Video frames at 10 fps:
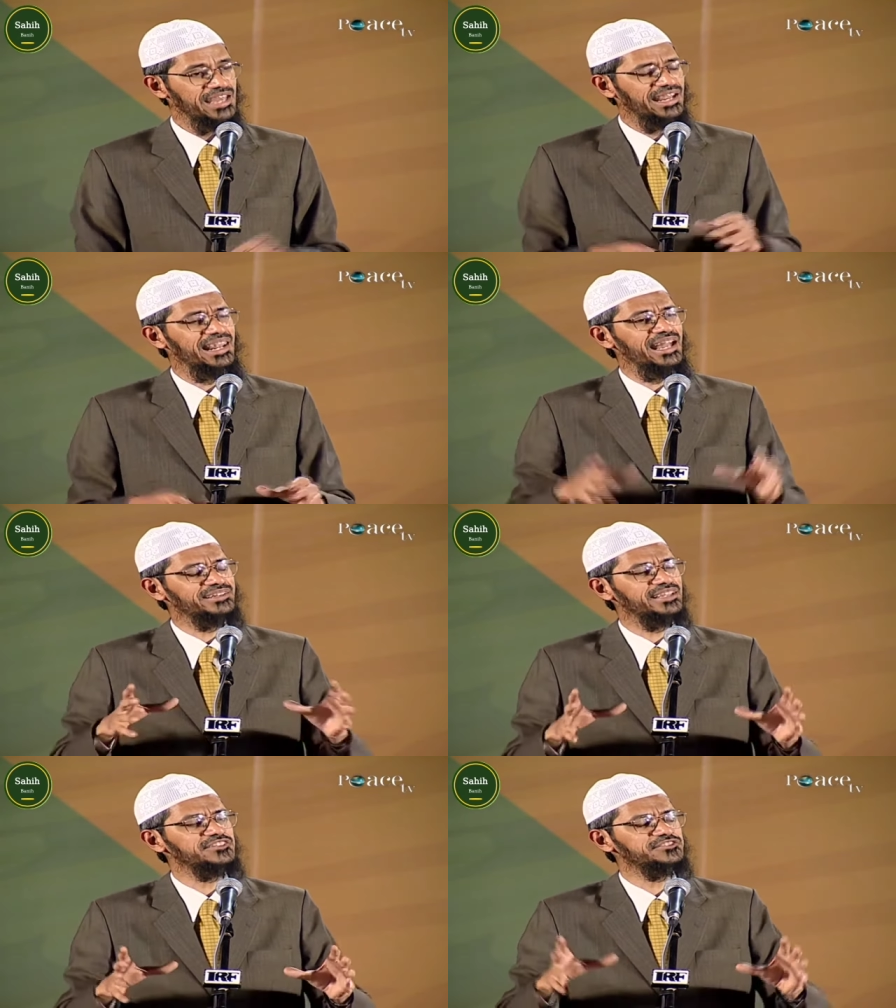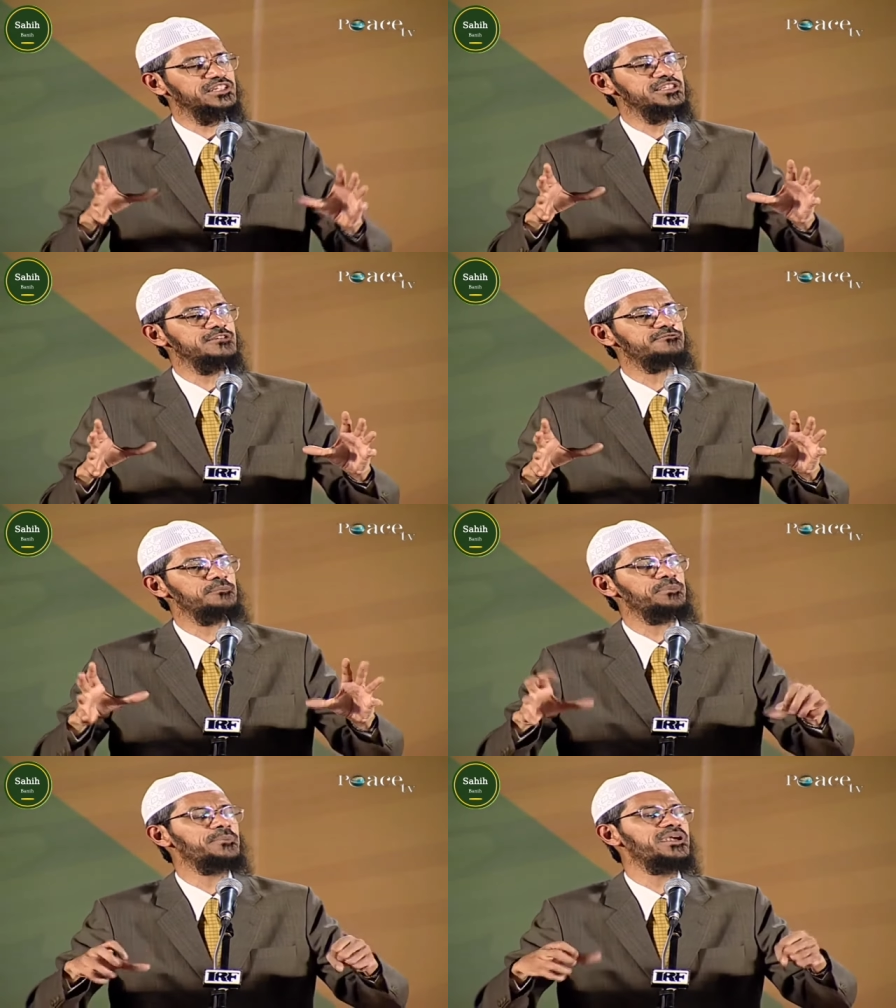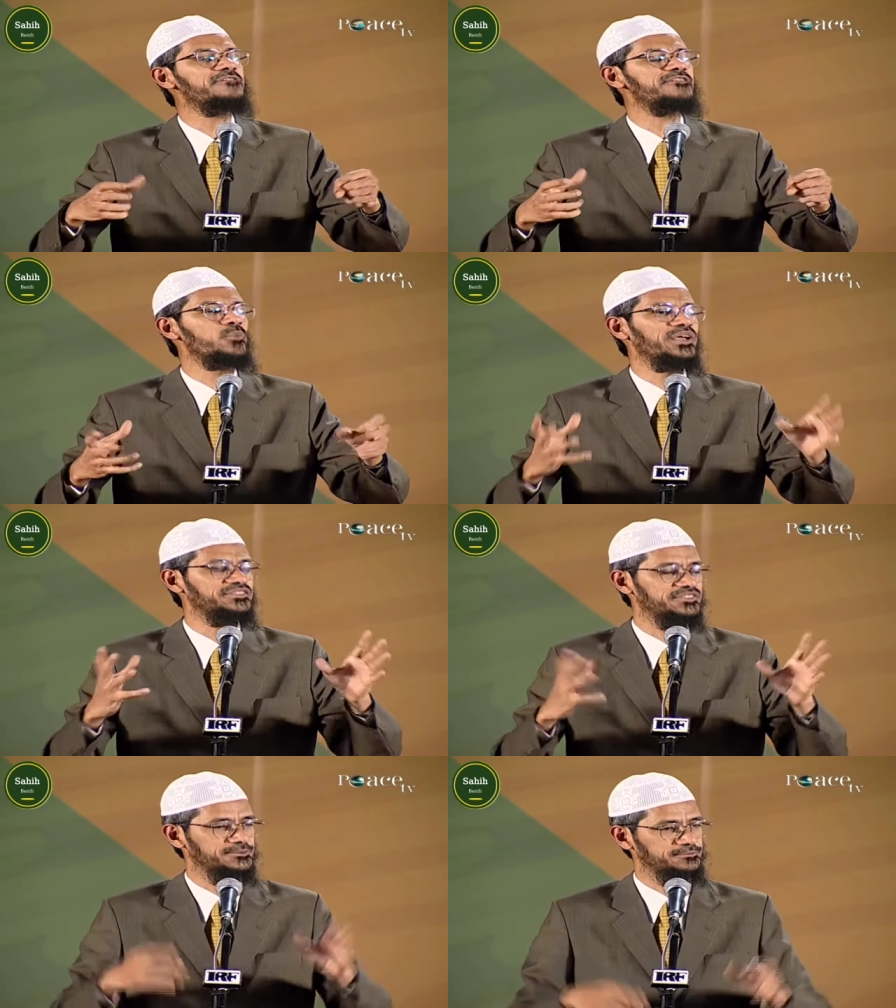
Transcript: আর আল্লাহ এক একজনকে এক একভাবে পরীক্ষা করেন